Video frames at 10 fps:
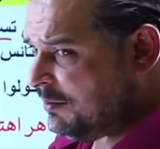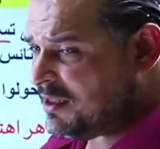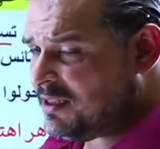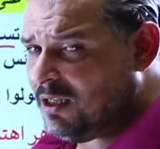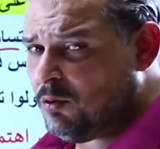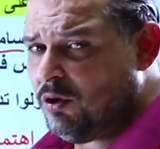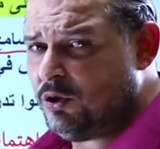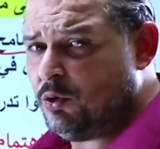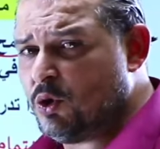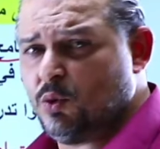من السيخ
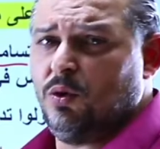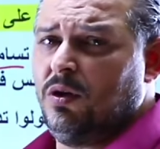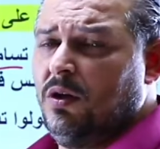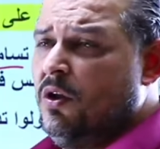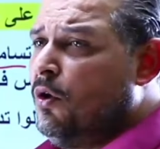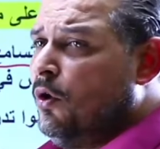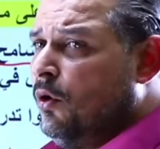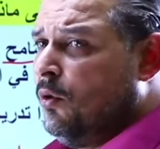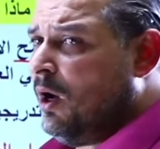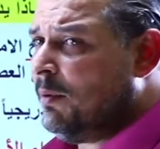والهندوس وال...
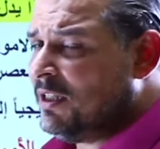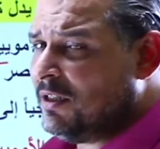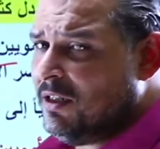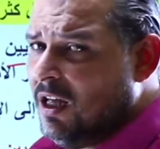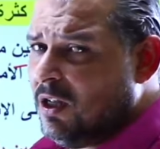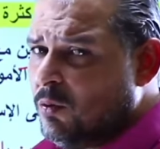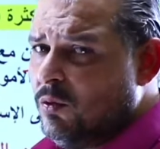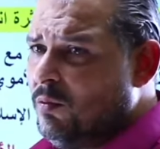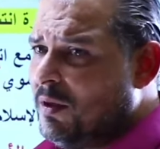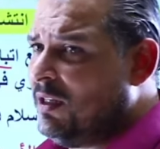وعبده النار
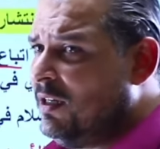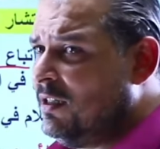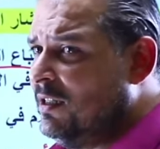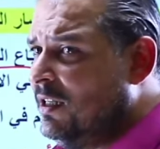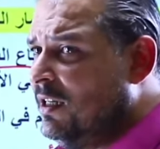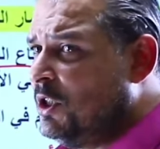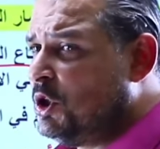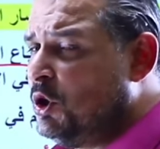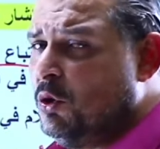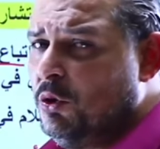ومثلا
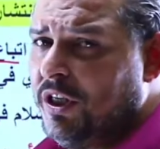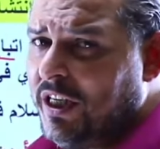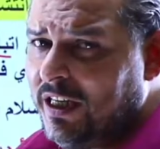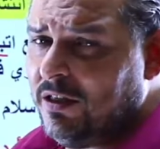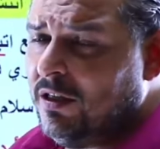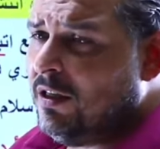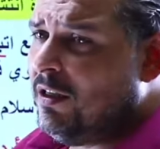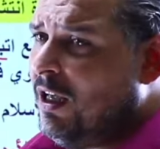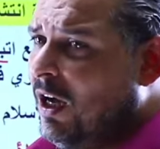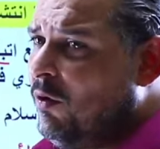الشيوعيين
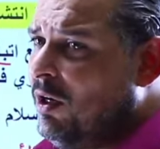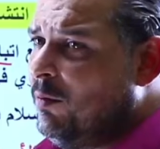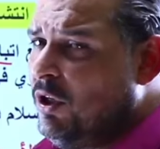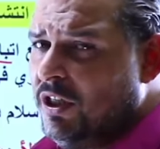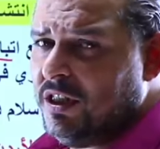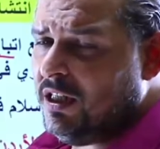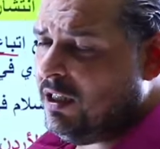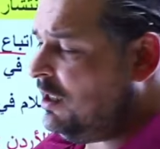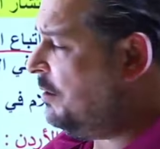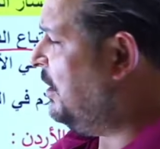او الملحدين هذا